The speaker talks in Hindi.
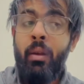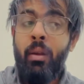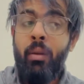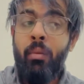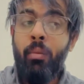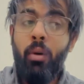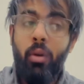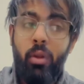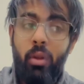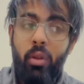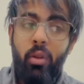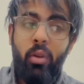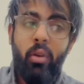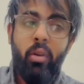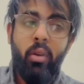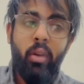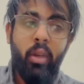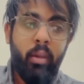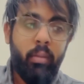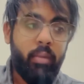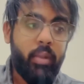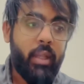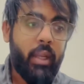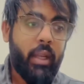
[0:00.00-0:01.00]
बहुत लोगों
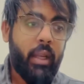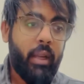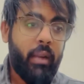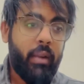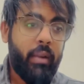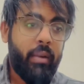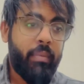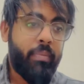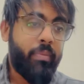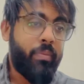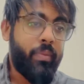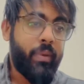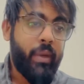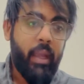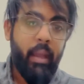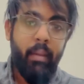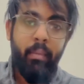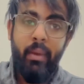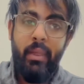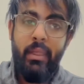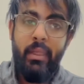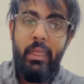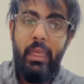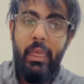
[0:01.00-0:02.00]
ने मुझे कल
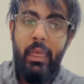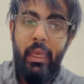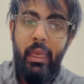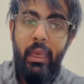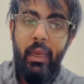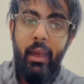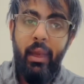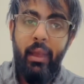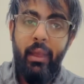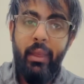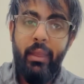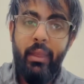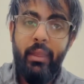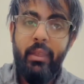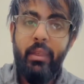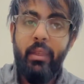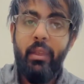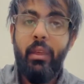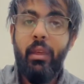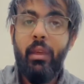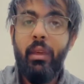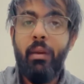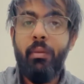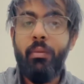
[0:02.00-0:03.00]
ये मैसेज किया कि
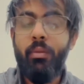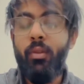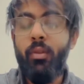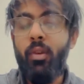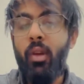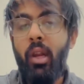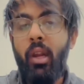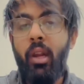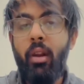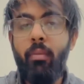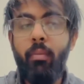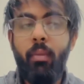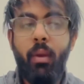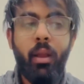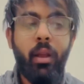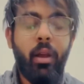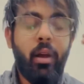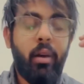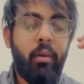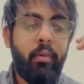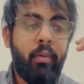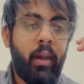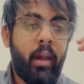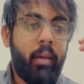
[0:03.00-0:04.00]
जी डॉलर
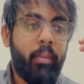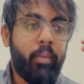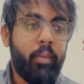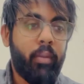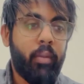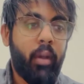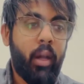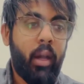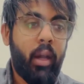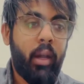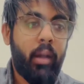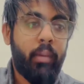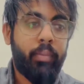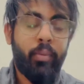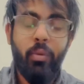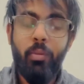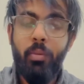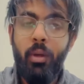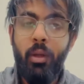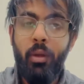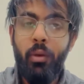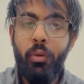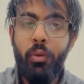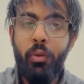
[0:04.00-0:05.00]
महंगा हुआ है आपको आप तो
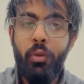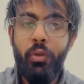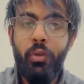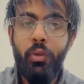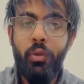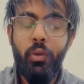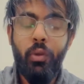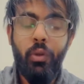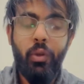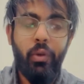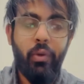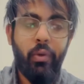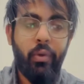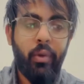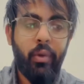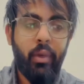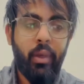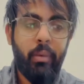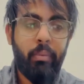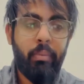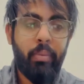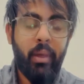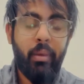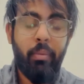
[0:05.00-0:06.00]
बड़े खुश हो के
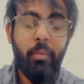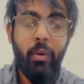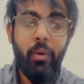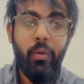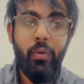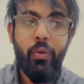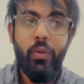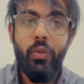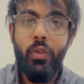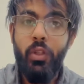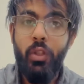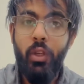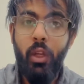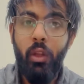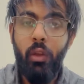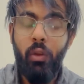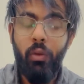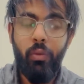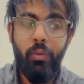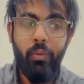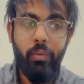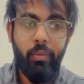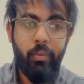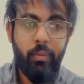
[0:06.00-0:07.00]
होंगे भाई मैं खुश
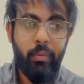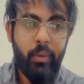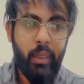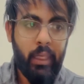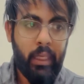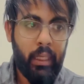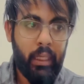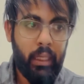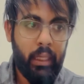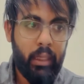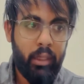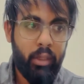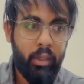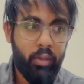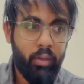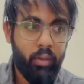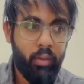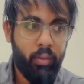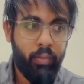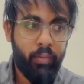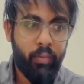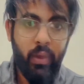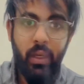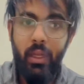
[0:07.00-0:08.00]
नहीं हूँ मेरी
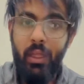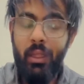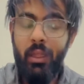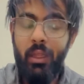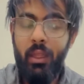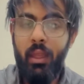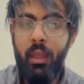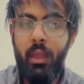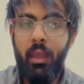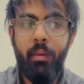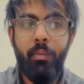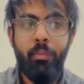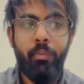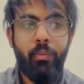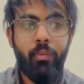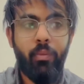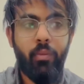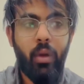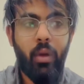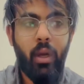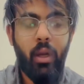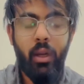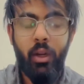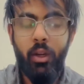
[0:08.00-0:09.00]
जो वर्थ है
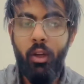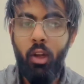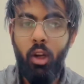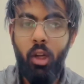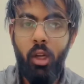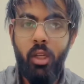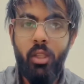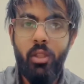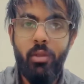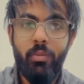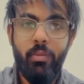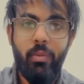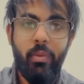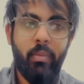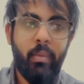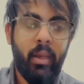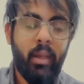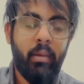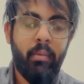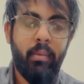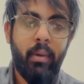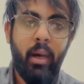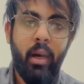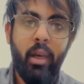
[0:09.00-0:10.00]
अगर डॉलर्स में
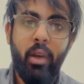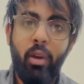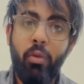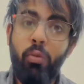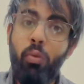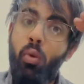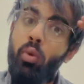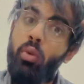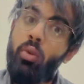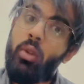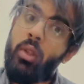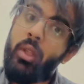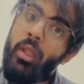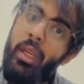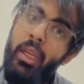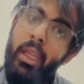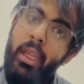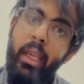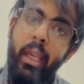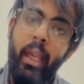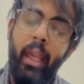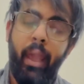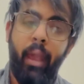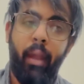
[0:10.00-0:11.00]
मैं कमा रहा हूँ
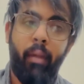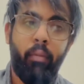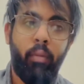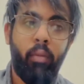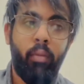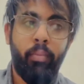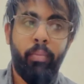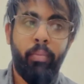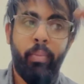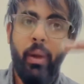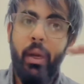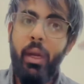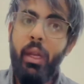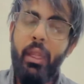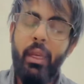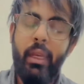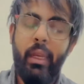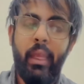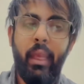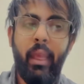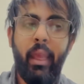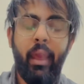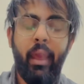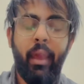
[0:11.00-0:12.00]
उतनी है वो बड़ी
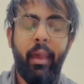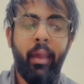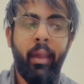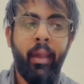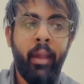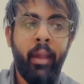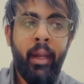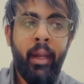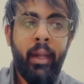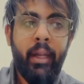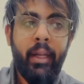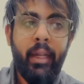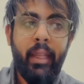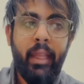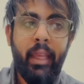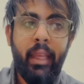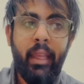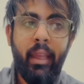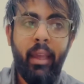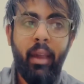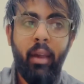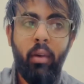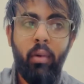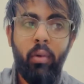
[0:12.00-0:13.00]
नहीं है
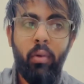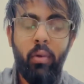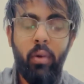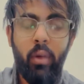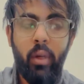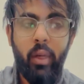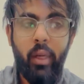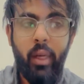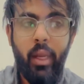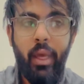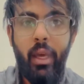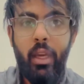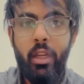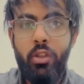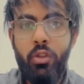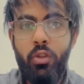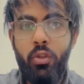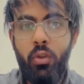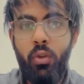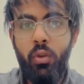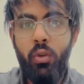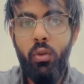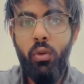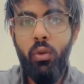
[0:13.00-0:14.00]
ठीक है उल्टा
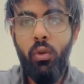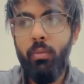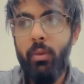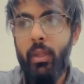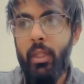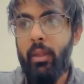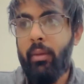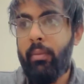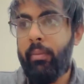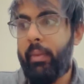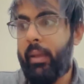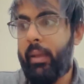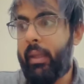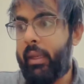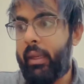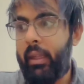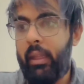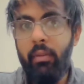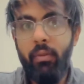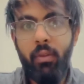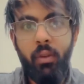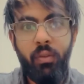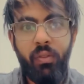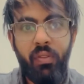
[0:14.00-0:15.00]
जो लोग मतलब
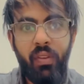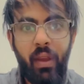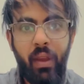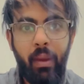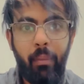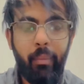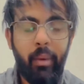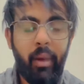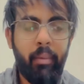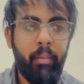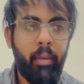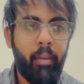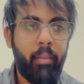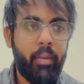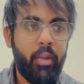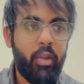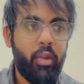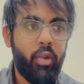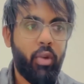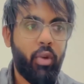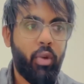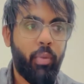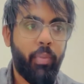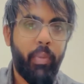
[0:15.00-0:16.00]
मेरी इवन फैमिली में भी
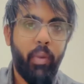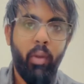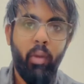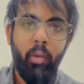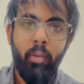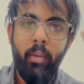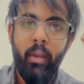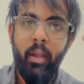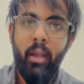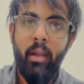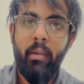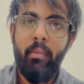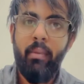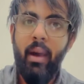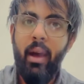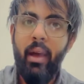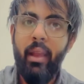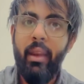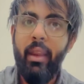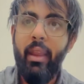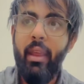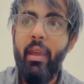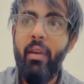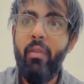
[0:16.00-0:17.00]
जो रुपयों में
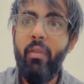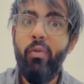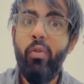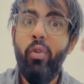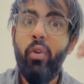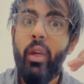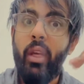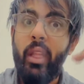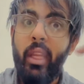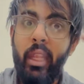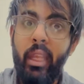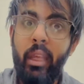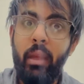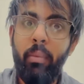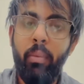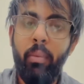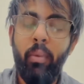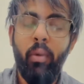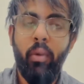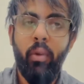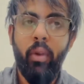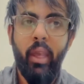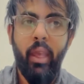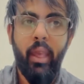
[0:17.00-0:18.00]
कमा रहे हैं वो गरीब
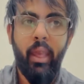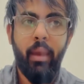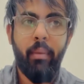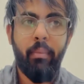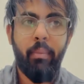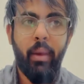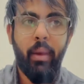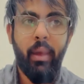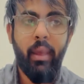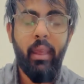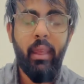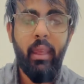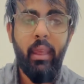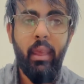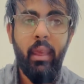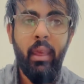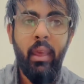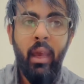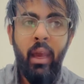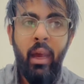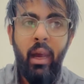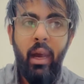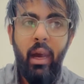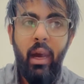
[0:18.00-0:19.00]
हो गए हैं भाई
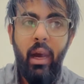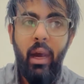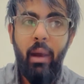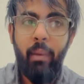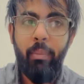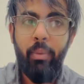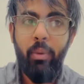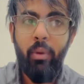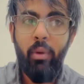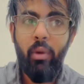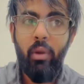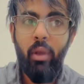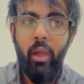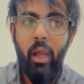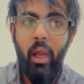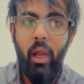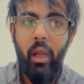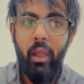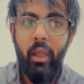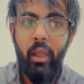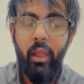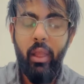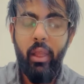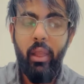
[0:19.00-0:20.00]
आप लोग
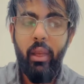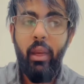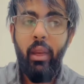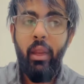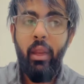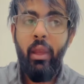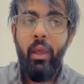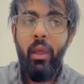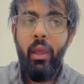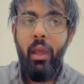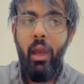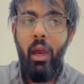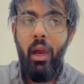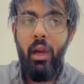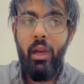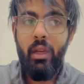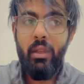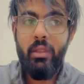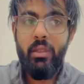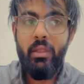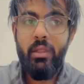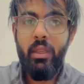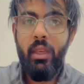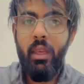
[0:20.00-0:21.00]
अगर
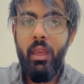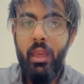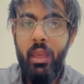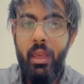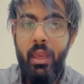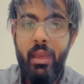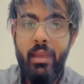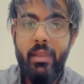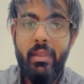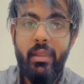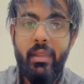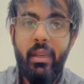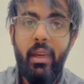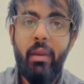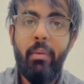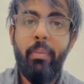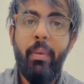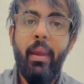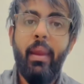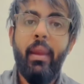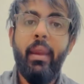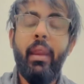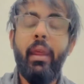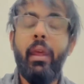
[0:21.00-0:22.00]
आज से एक साल
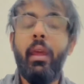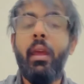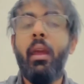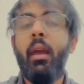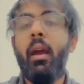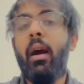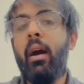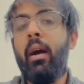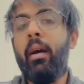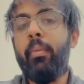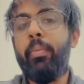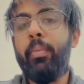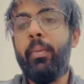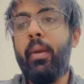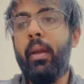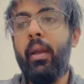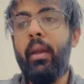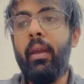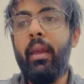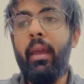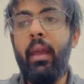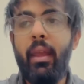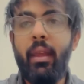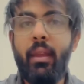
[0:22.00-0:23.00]
पहले
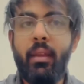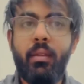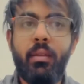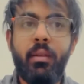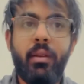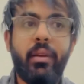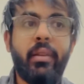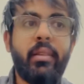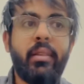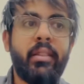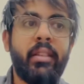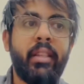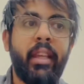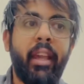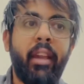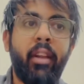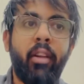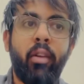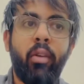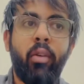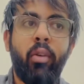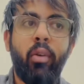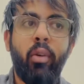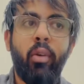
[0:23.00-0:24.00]
आपके एसेट से
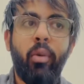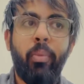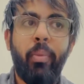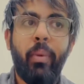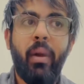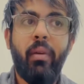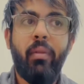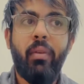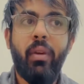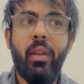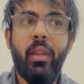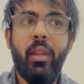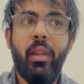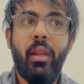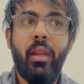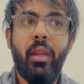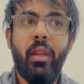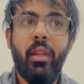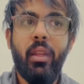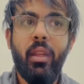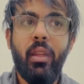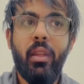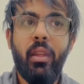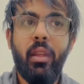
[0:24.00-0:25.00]
एक करोड़ रुपया वर्थ
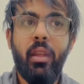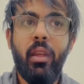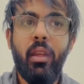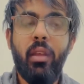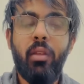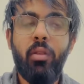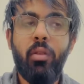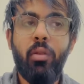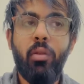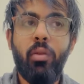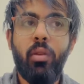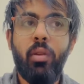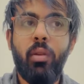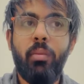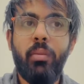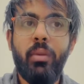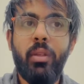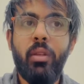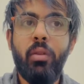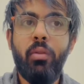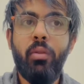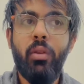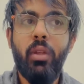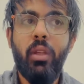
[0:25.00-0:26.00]
करते थे तो
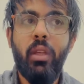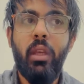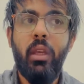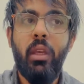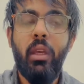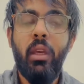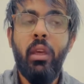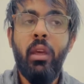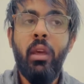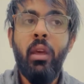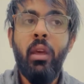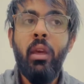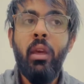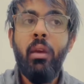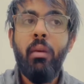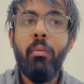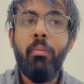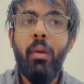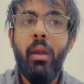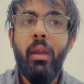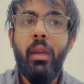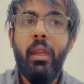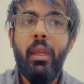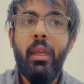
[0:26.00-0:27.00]
समझे उनकी
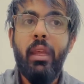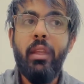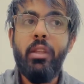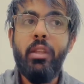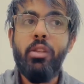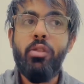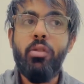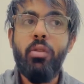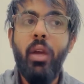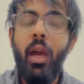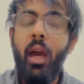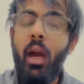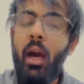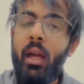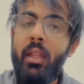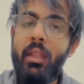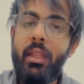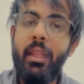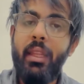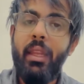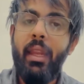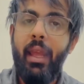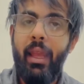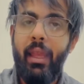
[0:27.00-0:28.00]
मलियत जो है
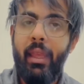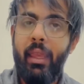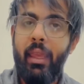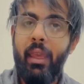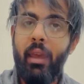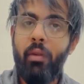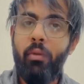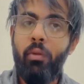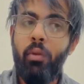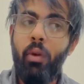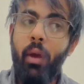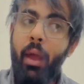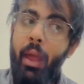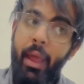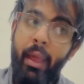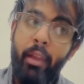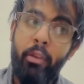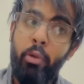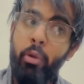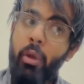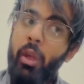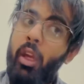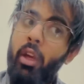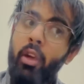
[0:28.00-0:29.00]
आधी रह गया वो है
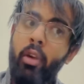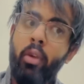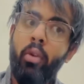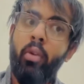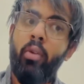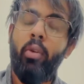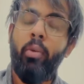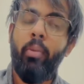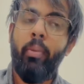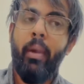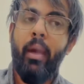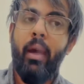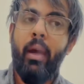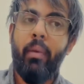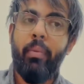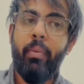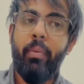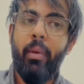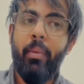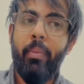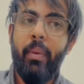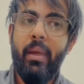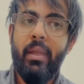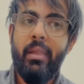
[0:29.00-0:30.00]
तो एक करोड़ रुपया
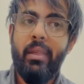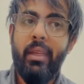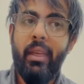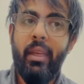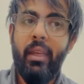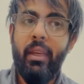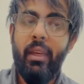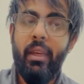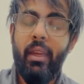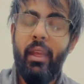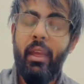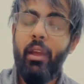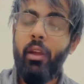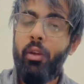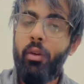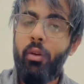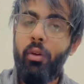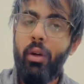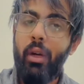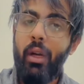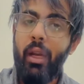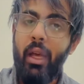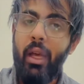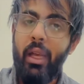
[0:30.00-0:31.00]
आपके पास लेकिन एक
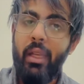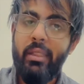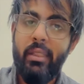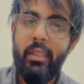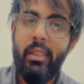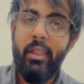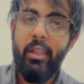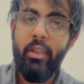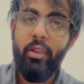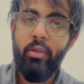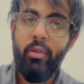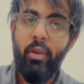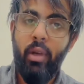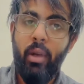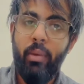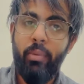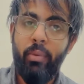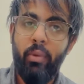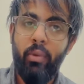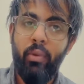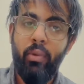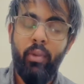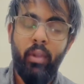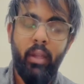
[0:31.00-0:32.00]
करोड़ लास्ट ईयर जो आप
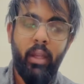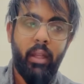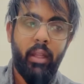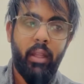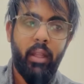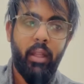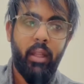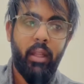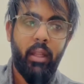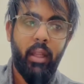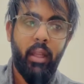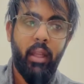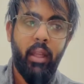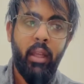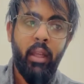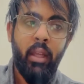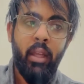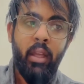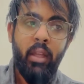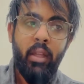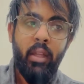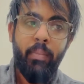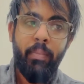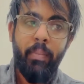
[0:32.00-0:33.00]
यूज करते थे
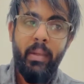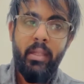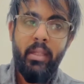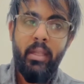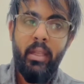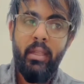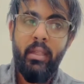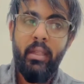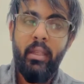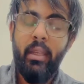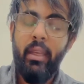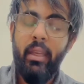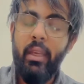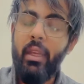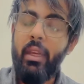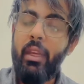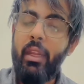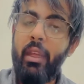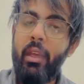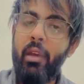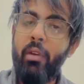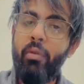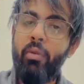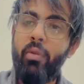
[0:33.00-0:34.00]
परचेजिंग के
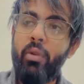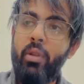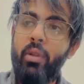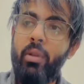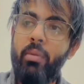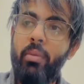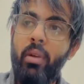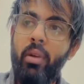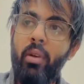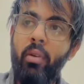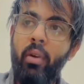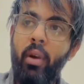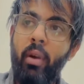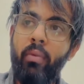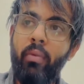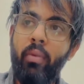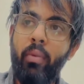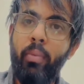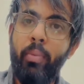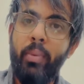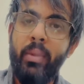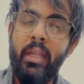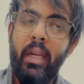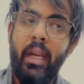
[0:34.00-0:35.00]
लिए वो समझ लो आप
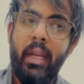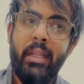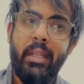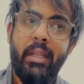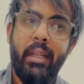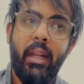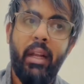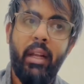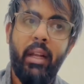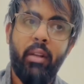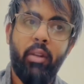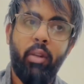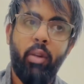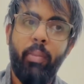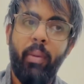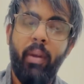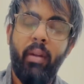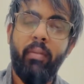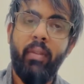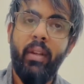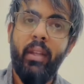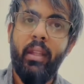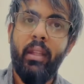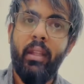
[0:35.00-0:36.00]
वो पचास लाख
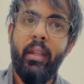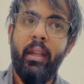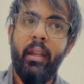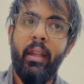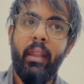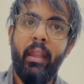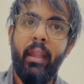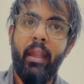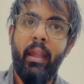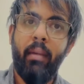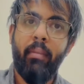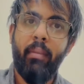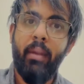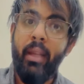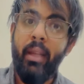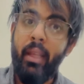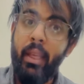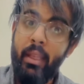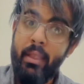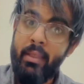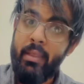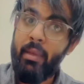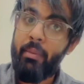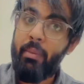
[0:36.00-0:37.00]
रुपया वर्थ करते हैं
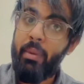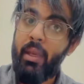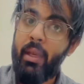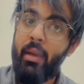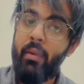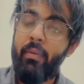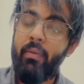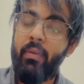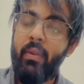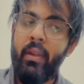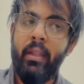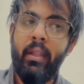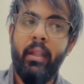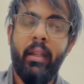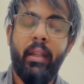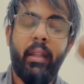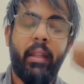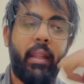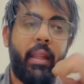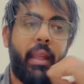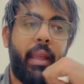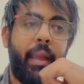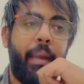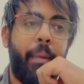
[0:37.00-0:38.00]
बल्कि इससे भी कम वर्थ
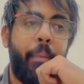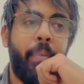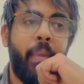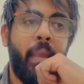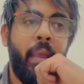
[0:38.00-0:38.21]
करते हैं